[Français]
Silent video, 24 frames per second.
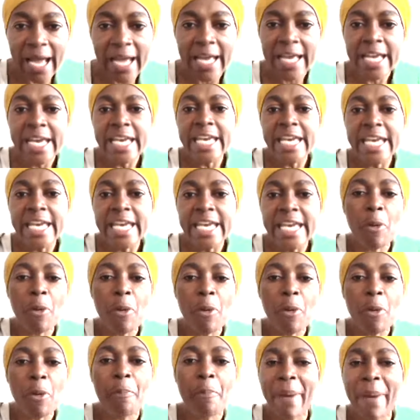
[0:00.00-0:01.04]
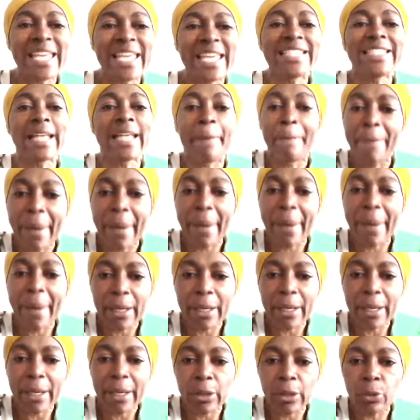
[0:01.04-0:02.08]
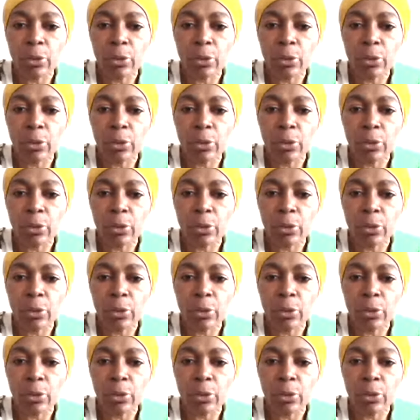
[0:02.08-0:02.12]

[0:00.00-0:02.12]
Il ne peut pas, il n'a pas le droit de le faire.